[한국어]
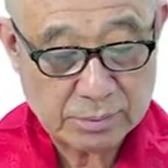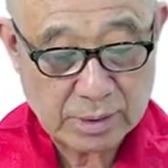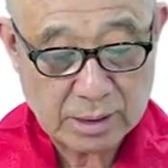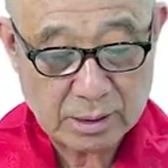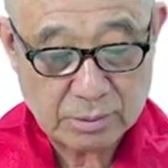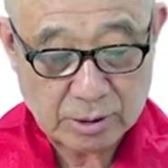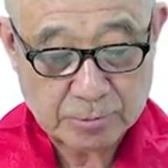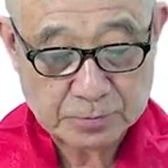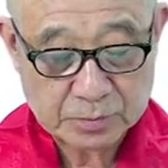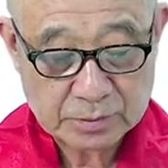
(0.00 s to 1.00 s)
may
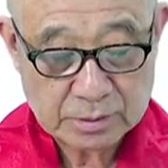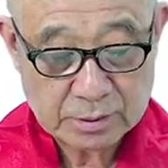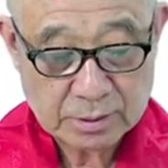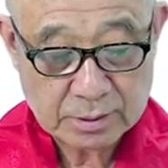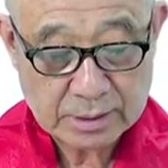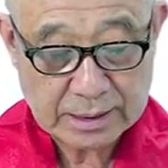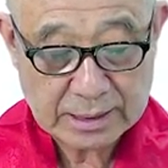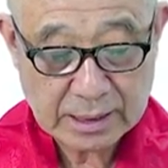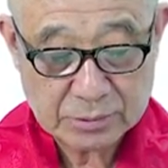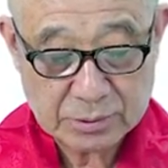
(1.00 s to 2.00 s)
be
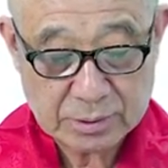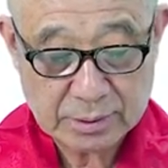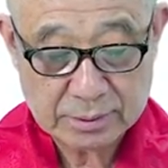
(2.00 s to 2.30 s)
encountered,